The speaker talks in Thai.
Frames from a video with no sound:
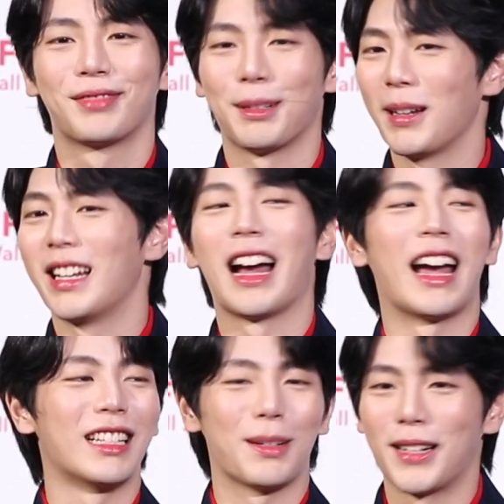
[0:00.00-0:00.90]
จะเป็นยัง
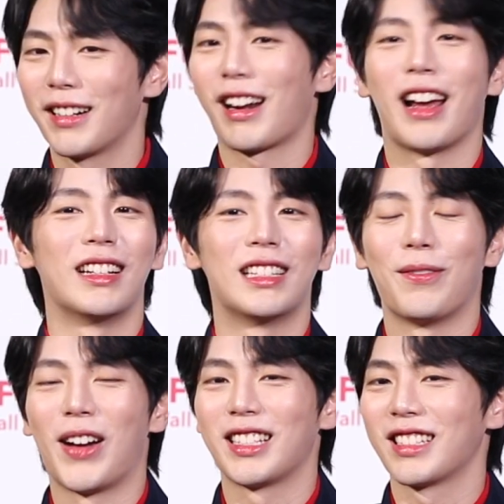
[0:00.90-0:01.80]
ไงจะเป็นใคร
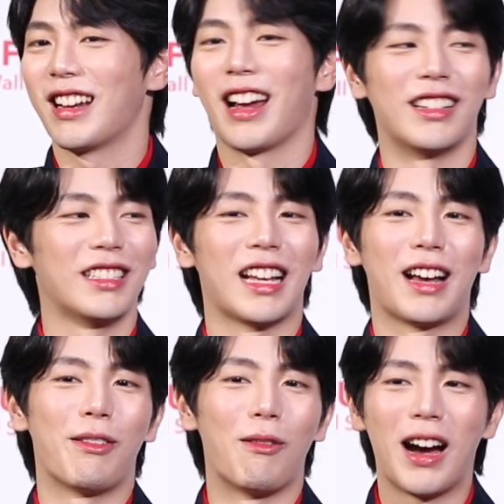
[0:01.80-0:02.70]
จะมาจากไหนจะ
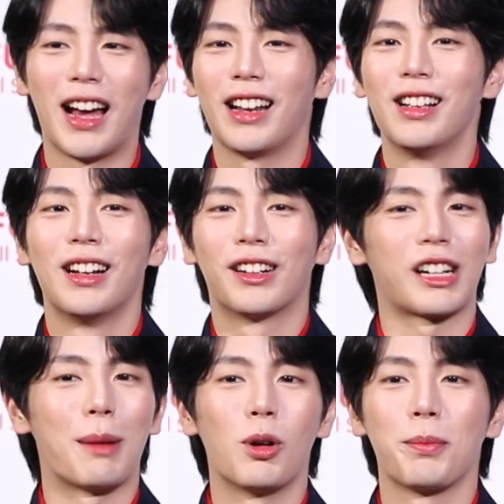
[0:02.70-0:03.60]
บอกว่า
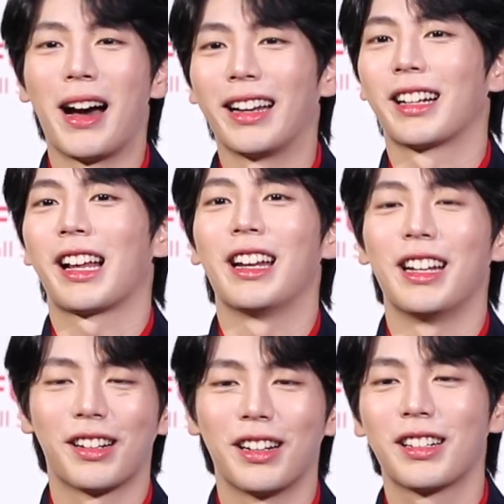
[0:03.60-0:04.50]
รับบทบาทอะไร
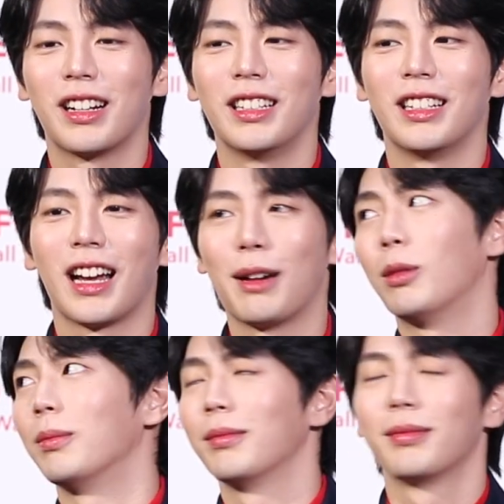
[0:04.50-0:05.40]
ในเรื่องเรื่องนี้นะครับ
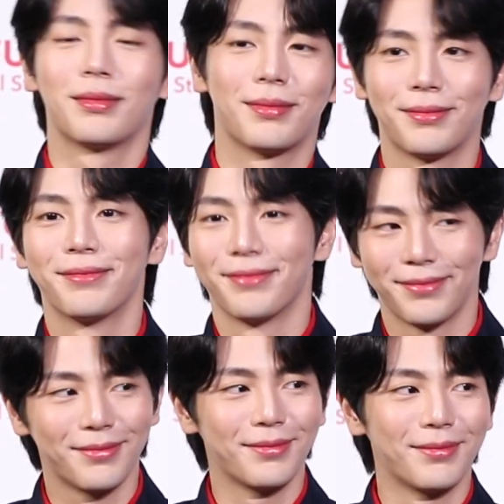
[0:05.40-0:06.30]
ผม
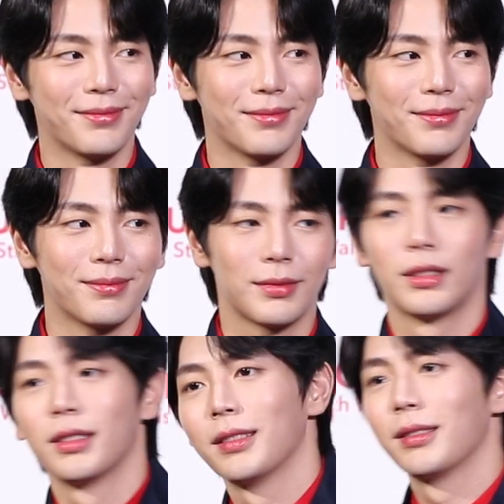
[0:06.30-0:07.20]
จะมีแบบเซอร์ไพรส์ให้ว้าว